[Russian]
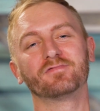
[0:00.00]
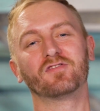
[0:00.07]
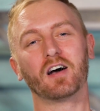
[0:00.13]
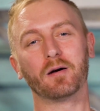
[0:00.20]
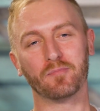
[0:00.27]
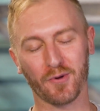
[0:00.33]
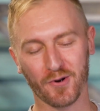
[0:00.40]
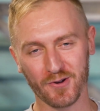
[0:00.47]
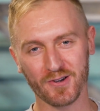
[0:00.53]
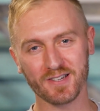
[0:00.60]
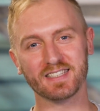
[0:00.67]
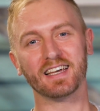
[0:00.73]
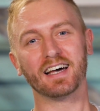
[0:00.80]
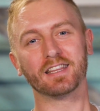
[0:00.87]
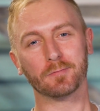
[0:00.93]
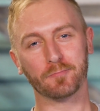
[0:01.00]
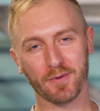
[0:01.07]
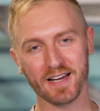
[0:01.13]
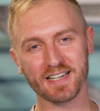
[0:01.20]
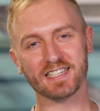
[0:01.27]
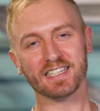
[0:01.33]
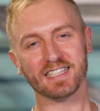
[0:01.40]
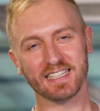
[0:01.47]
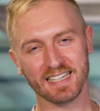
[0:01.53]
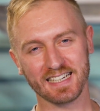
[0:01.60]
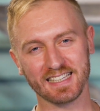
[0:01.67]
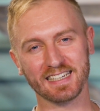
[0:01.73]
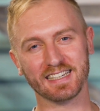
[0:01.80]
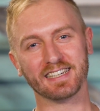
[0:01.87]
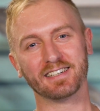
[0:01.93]
«Вопрос от Паши
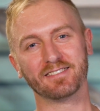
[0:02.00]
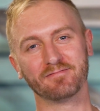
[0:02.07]
Техника».